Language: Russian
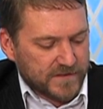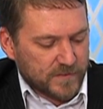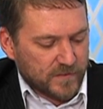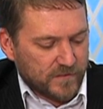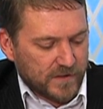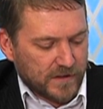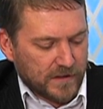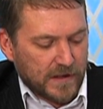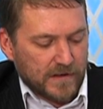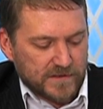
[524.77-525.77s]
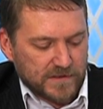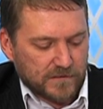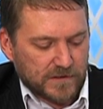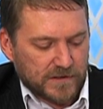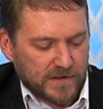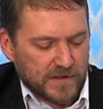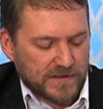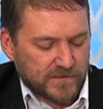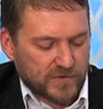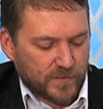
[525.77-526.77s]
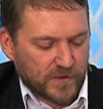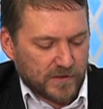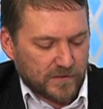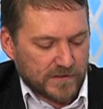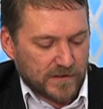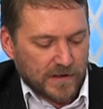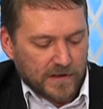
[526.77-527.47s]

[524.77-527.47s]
всему верит, всего надеется, все переносит.